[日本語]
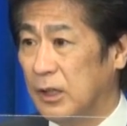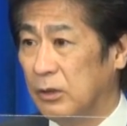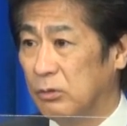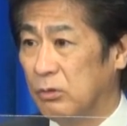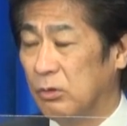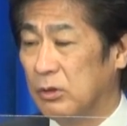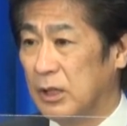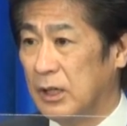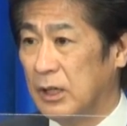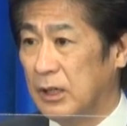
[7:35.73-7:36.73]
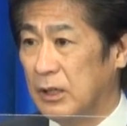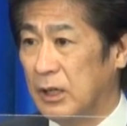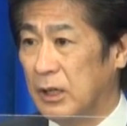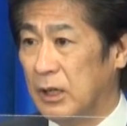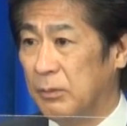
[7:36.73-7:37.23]
あの心から
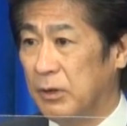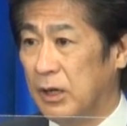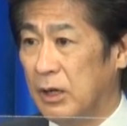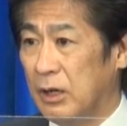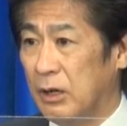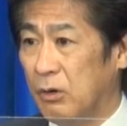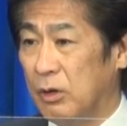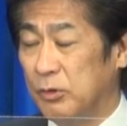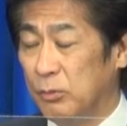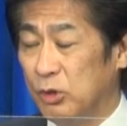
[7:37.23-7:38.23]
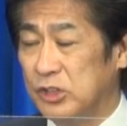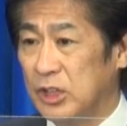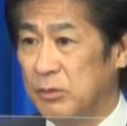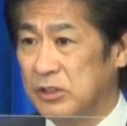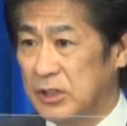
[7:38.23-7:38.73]
あ、まあ、お詫びを申し上
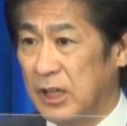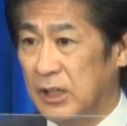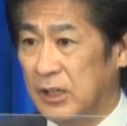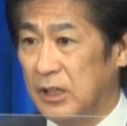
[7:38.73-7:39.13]
げますが